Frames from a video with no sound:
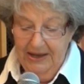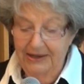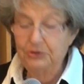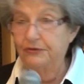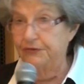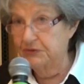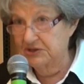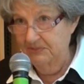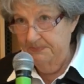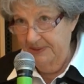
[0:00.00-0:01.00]
et ne
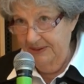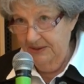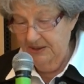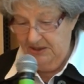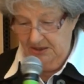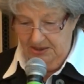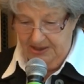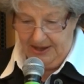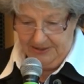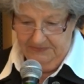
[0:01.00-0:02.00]
faisant pas grand
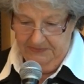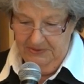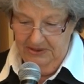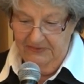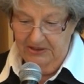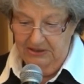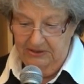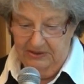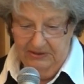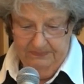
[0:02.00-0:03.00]
cas des
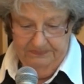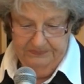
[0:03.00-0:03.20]
vanités,